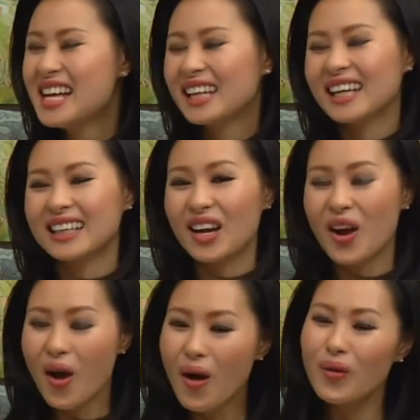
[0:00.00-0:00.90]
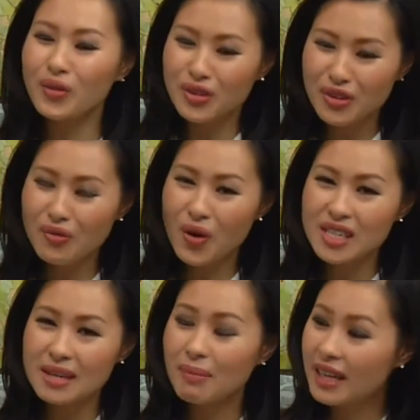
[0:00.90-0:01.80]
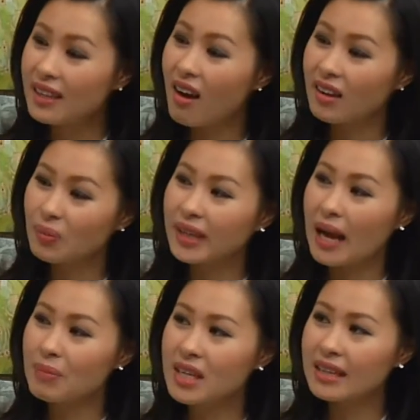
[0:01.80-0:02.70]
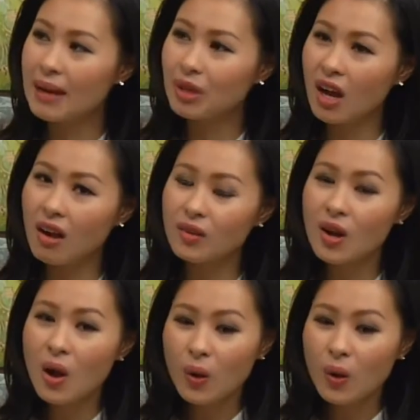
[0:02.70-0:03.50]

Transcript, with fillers: thì người ta nói oh divorce thì Mỹ thì họ không cảm Việt Nam thì họ cũng